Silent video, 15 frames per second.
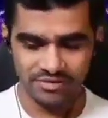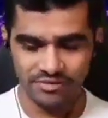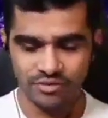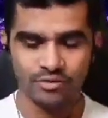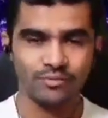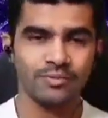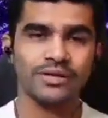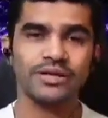
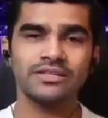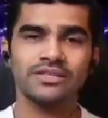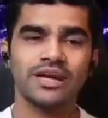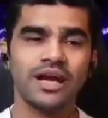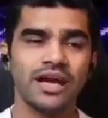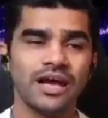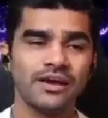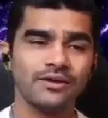और ऊपर की
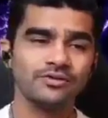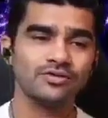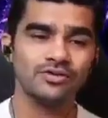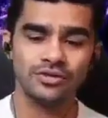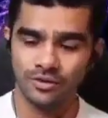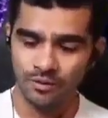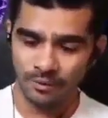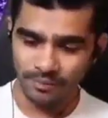जगह का को
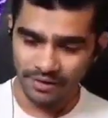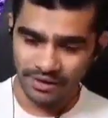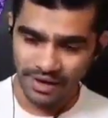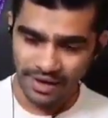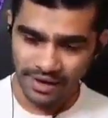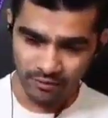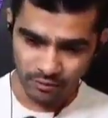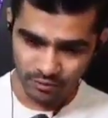छोड़िए वहाँ पे क्या
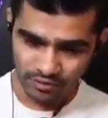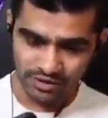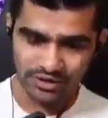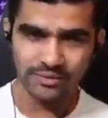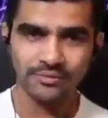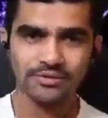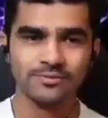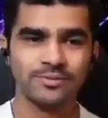है वो
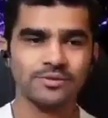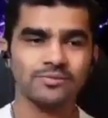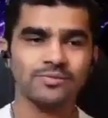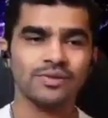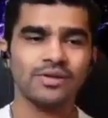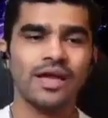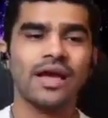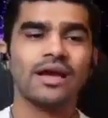रिकम स्पेस
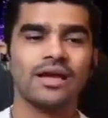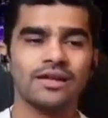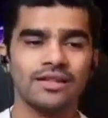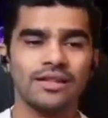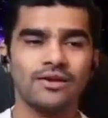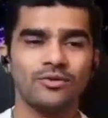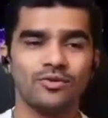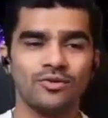में क्या
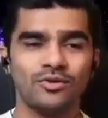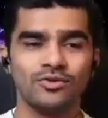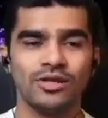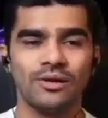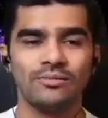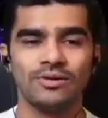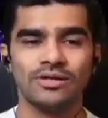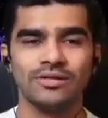करता है लोग कौन
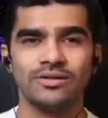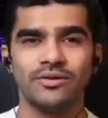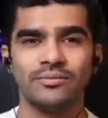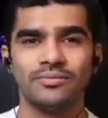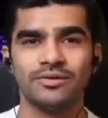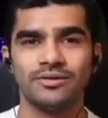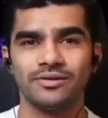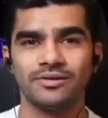काम करता है वहाँ
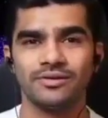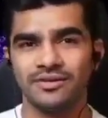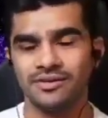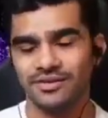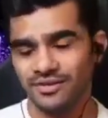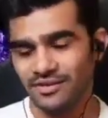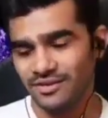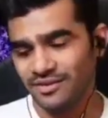पे
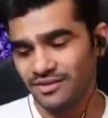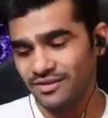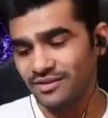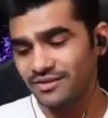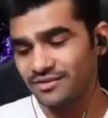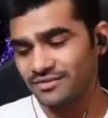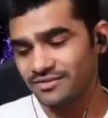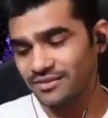
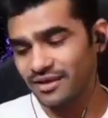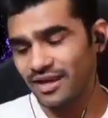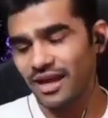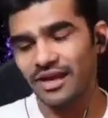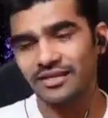हाँ